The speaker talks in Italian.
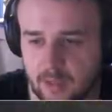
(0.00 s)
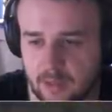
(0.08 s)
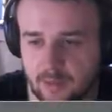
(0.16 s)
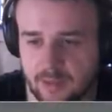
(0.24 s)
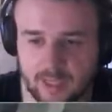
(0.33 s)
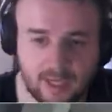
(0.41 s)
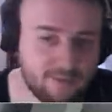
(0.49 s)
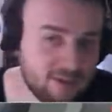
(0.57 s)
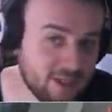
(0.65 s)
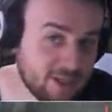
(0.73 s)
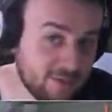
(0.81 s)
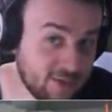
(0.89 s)
Questa che
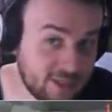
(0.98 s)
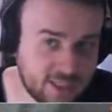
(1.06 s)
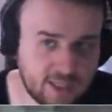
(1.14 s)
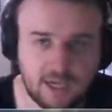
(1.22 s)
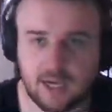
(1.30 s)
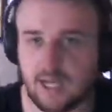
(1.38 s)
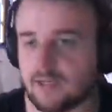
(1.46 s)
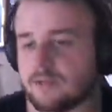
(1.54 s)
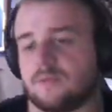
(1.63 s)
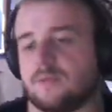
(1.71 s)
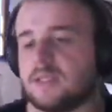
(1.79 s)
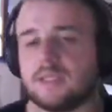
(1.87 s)
l'avete già vista, tra
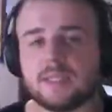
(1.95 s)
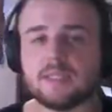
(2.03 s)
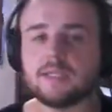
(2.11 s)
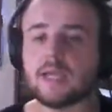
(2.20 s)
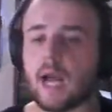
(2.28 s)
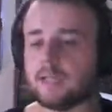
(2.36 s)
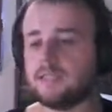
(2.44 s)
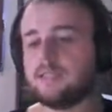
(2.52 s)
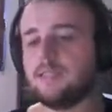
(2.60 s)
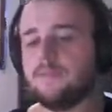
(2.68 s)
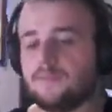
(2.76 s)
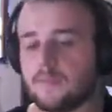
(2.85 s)
l'altro, quindi sti
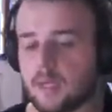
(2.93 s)
cazzi.